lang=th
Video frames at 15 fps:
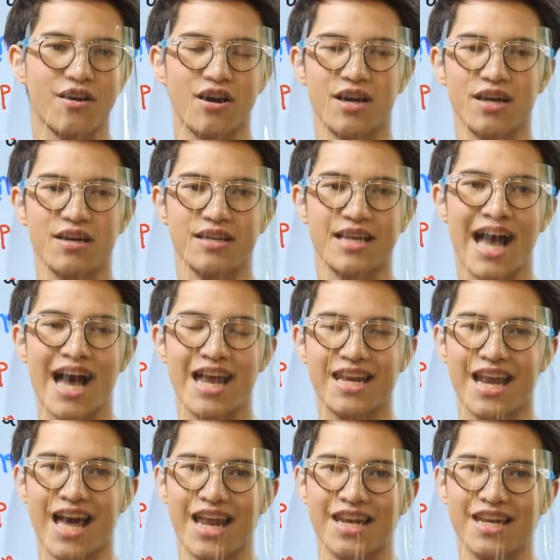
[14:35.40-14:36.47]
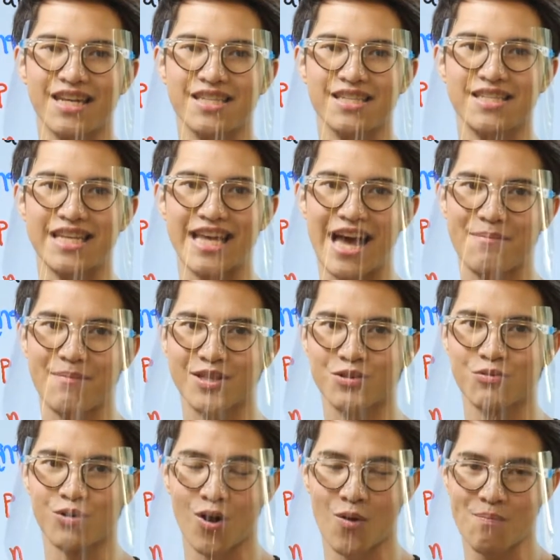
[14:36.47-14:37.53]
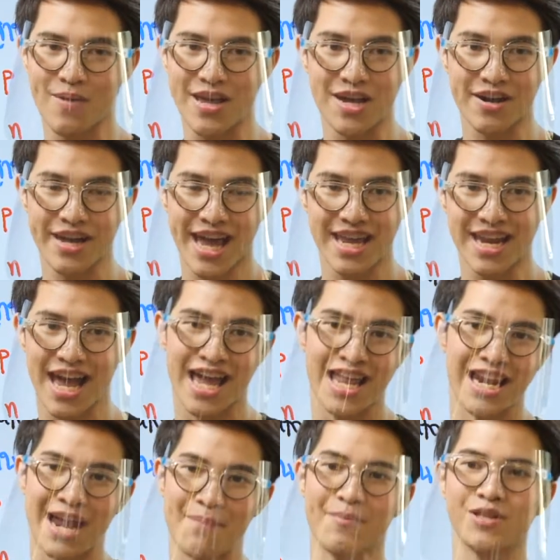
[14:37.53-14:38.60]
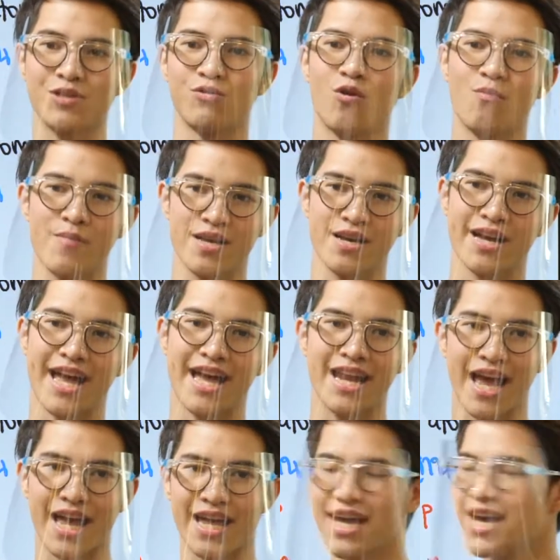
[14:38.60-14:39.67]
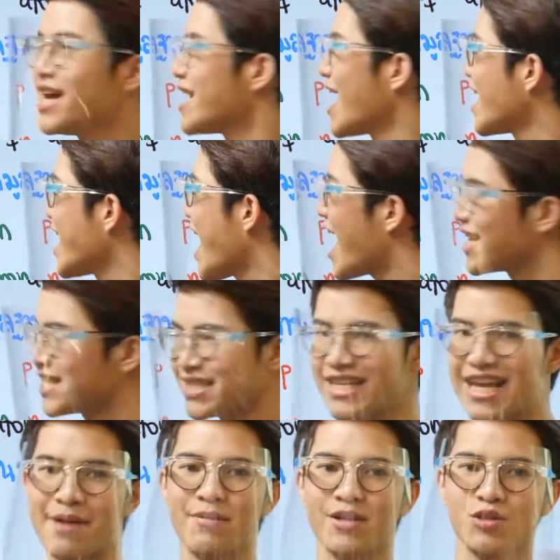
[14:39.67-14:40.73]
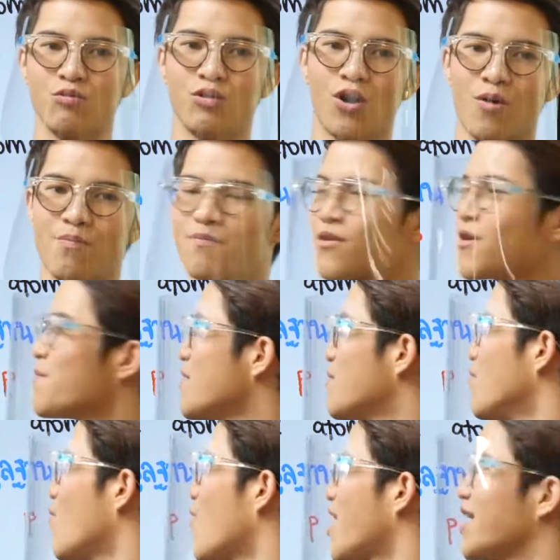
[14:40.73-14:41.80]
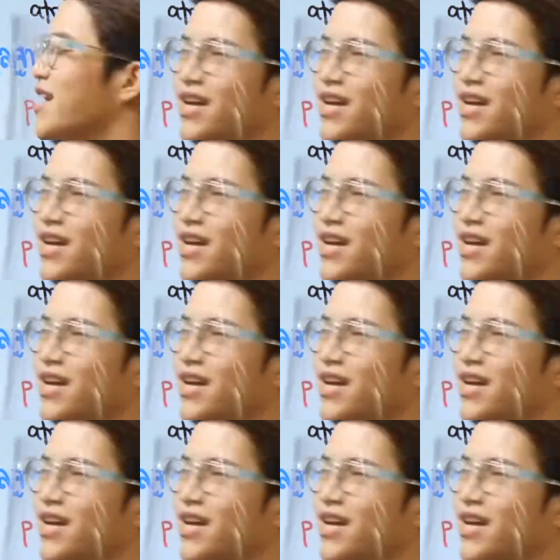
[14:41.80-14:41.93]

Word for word: ก็คือธาตุนั้นเสียประจุลบไปเยอะแค่ไหน รับประจุลบมาเยอะแค่ไหน ถ้าธาตุเสียประจุลบก็เป็นบวก